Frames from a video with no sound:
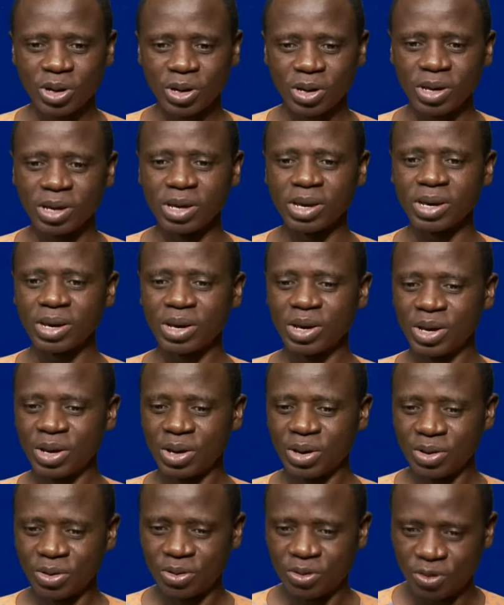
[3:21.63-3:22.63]
Et
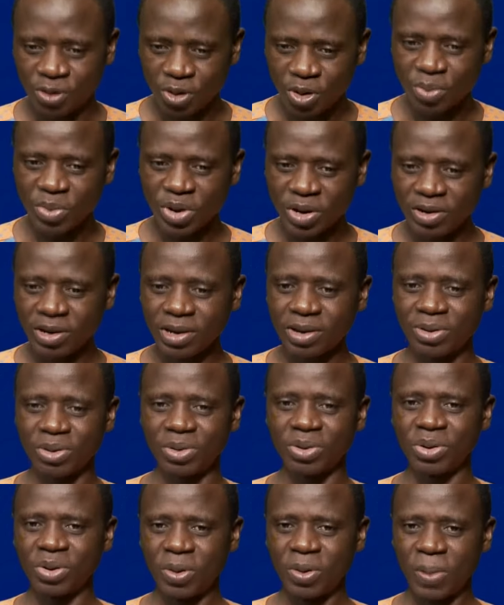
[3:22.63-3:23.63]
Dieu me dit
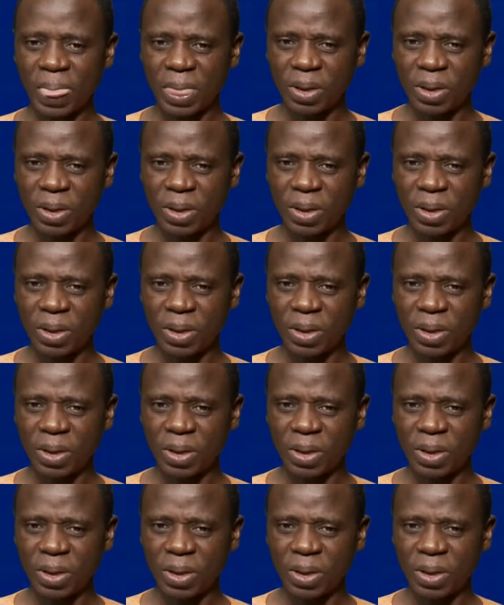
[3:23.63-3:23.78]
que